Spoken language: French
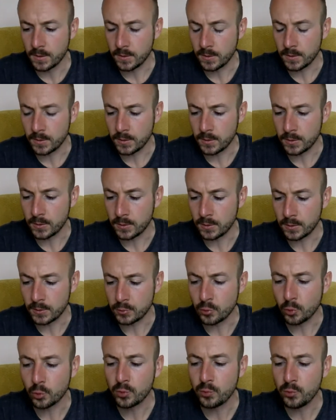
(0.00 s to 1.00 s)
Euh,
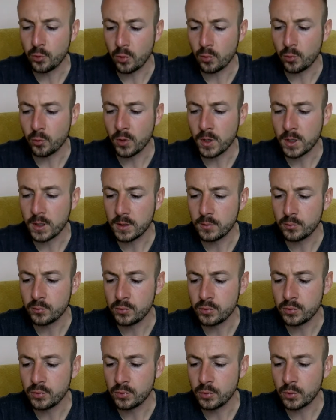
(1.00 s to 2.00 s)
donc pour moi,
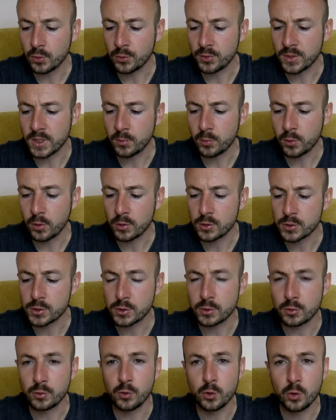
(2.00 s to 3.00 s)
pour une
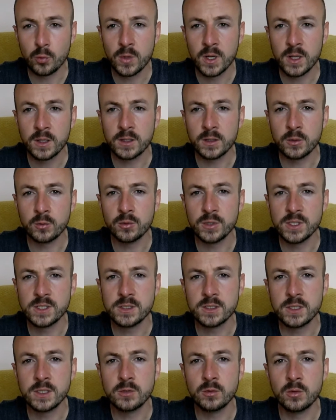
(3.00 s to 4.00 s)
approche globale et
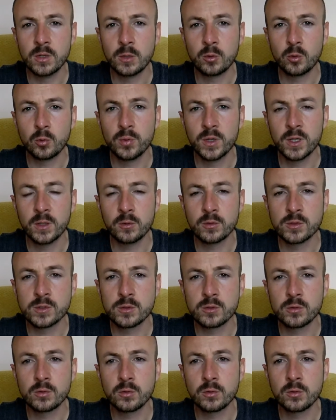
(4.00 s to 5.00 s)
holistique de la
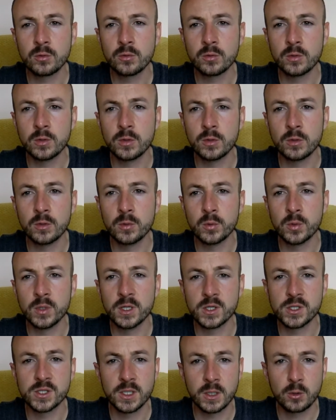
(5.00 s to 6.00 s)
compréhension
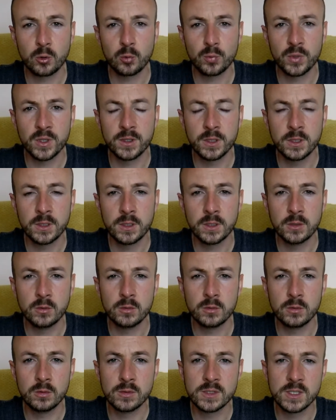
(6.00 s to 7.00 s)
d'un chien de compagnie et
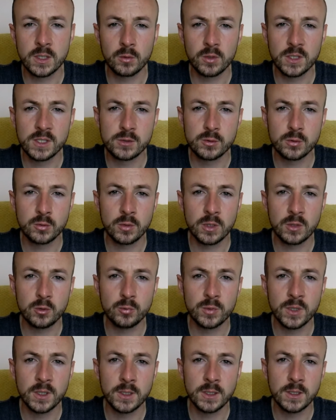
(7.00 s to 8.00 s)
de sa relation à
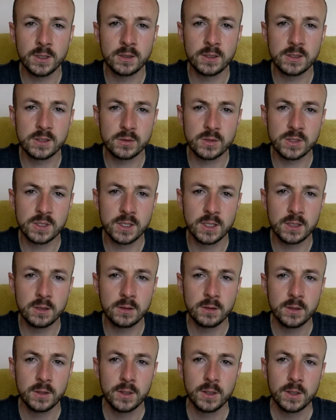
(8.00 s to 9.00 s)
l'humain, il est
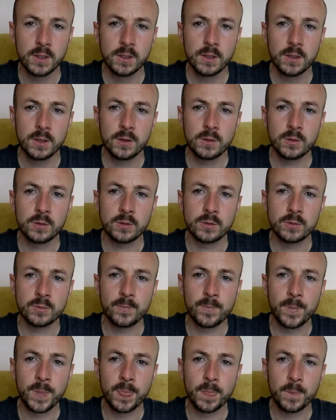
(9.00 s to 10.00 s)
essentiel
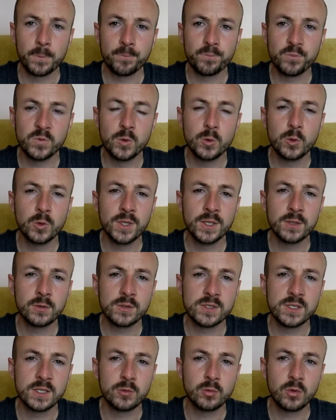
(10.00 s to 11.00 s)
de connaître
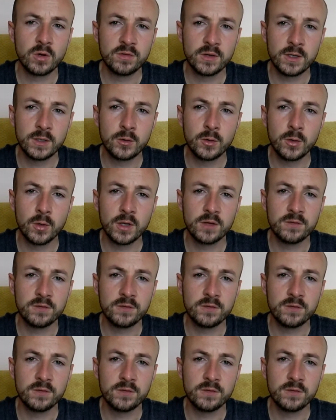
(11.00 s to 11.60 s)
ces trois facteurs, la